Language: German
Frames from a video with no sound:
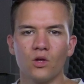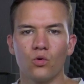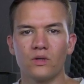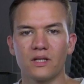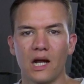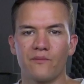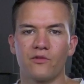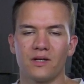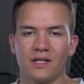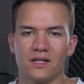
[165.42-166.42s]
und innerhalb
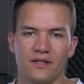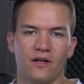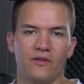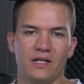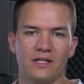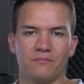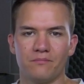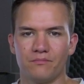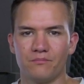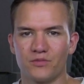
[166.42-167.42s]
von ja,
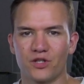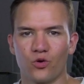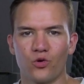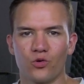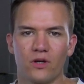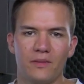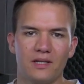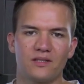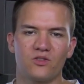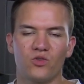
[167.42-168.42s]
wenigen Sekunden oder
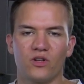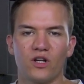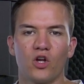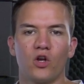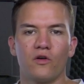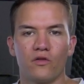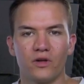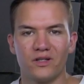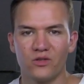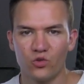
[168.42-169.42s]
Millisekunden
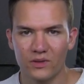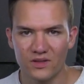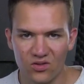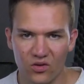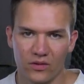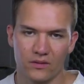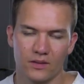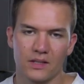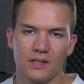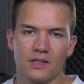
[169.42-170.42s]
von dir überzeugen.
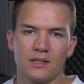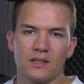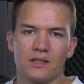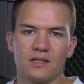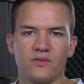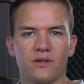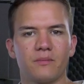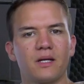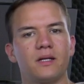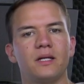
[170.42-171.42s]

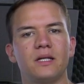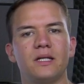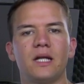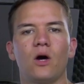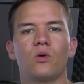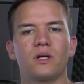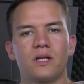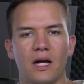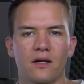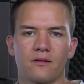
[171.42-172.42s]
Deswegen mach dir hier genau
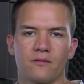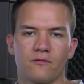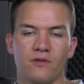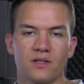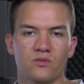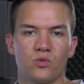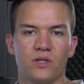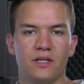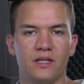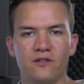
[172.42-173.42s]
Gedanken, was du
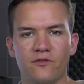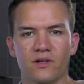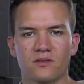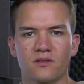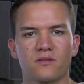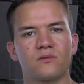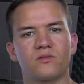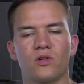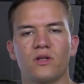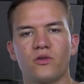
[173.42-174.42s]
hier lieferst. Es
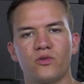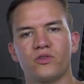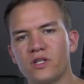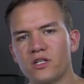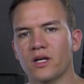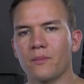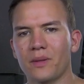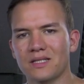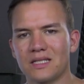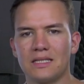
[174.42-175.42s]
soll natürlich dich
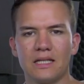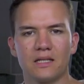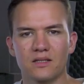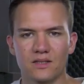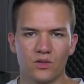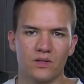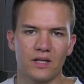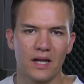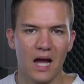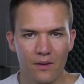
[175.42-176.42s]
repräsentieren, es soll
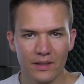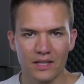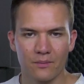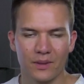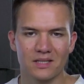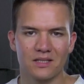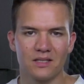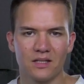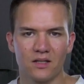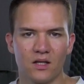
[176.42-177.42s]
deine Arbeit
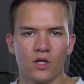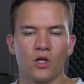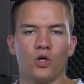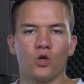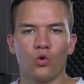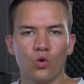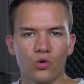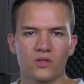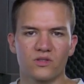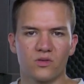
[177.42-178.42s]
repräsentieren
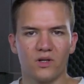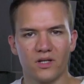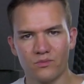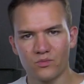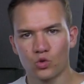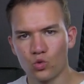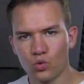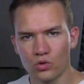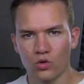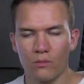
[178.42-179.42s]
und es soll eben
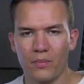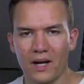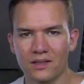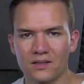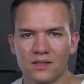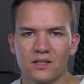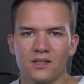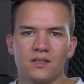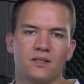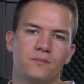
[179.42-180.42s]
gut kompakt
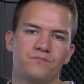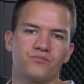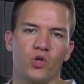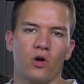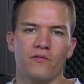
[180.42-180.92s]
ähm, ja,